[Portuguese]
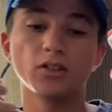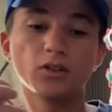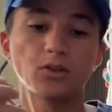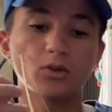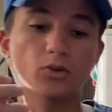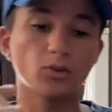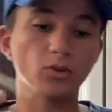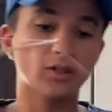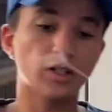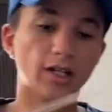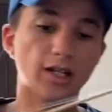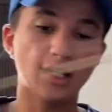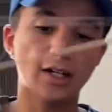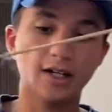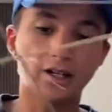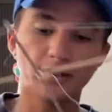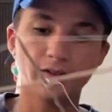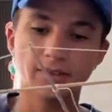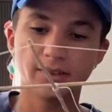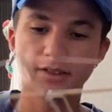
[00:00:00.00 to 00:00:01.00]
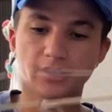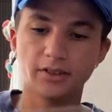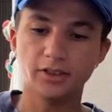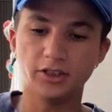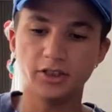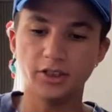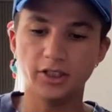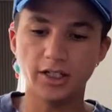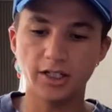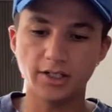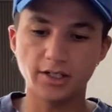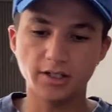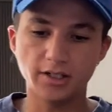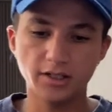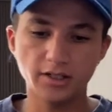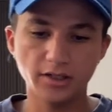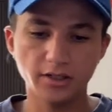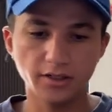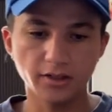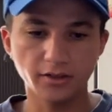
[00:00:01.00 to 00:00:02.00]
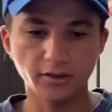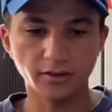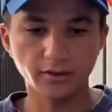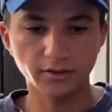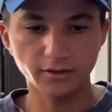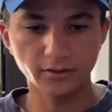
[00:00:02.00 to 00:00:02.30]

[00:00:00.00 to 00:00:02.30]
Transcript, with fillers: colar de assim, ó.